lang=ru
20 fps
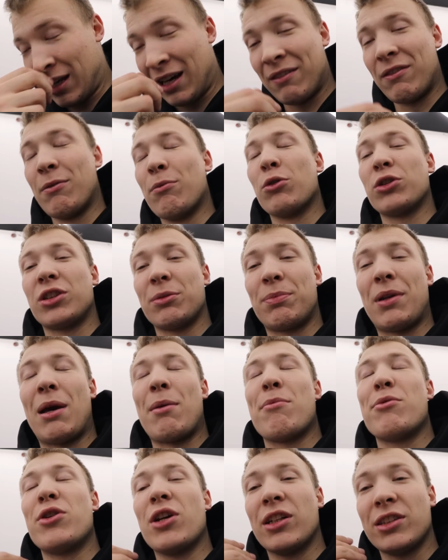А вы можете
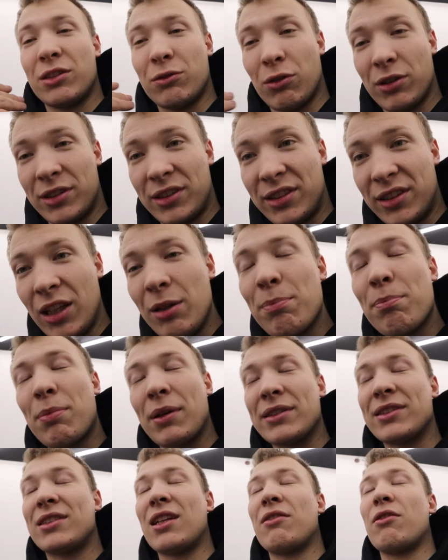прямо сейчас его оценить,
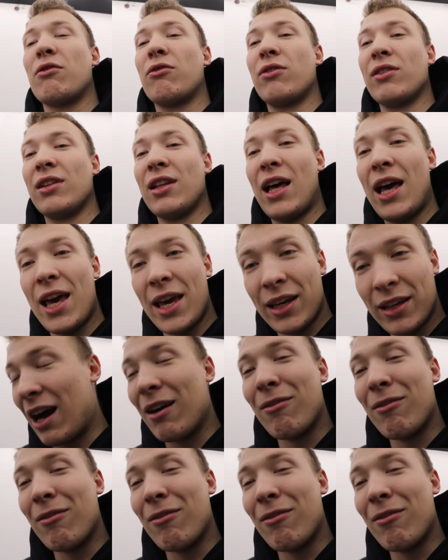поставив лайк,